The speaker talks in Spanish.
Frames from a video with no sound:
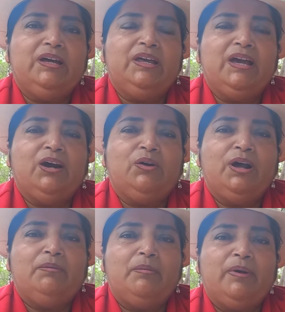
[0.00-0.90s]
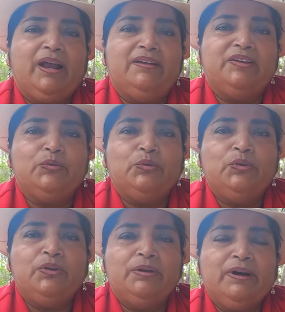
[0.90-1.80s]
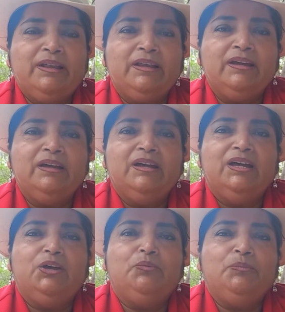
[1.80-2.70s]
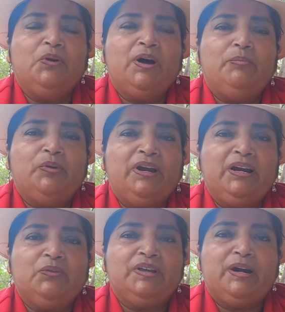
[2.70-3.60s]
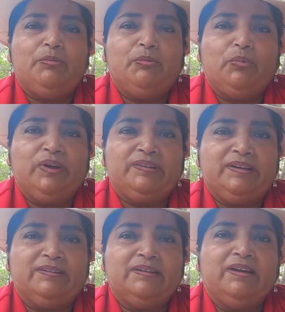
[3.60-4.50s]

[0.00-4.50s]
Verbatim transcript: y ya ahora va para el segundo debate y fuimos a poner nuestras propuestas.